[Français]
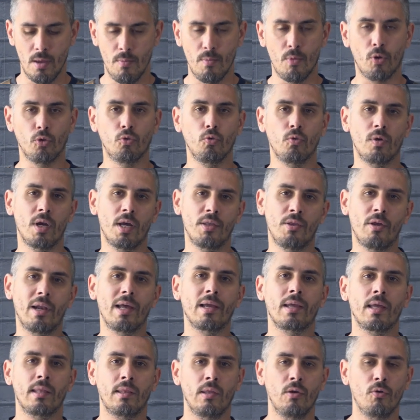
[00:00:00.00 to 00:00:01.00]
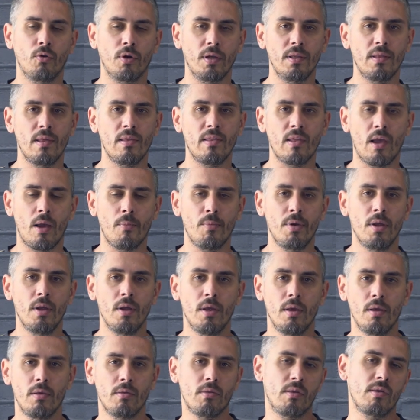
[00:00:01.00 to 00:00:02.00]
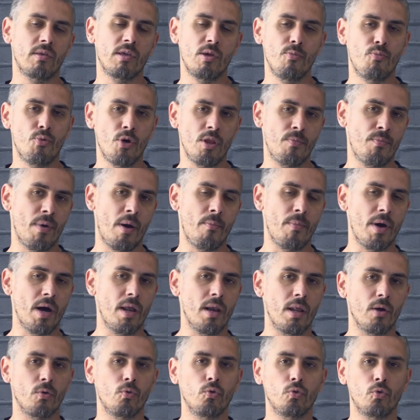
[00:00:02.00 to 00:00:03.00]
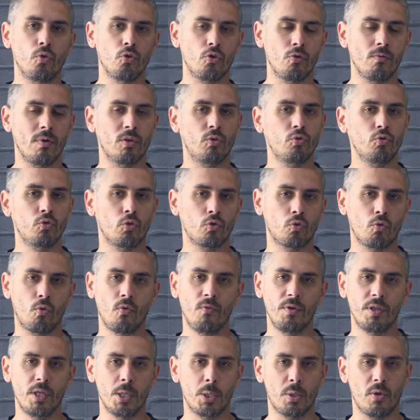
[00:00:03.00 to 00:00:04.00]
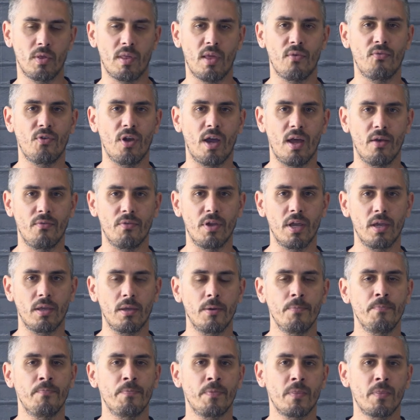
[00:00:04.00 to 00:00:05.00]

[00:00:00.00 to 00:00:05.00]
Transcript: Mais en tout cas, dans la catégorie des armes, c'est ce qui peut être pas mal. Un couteau, tu vas toujours trouver des choses à faire avec.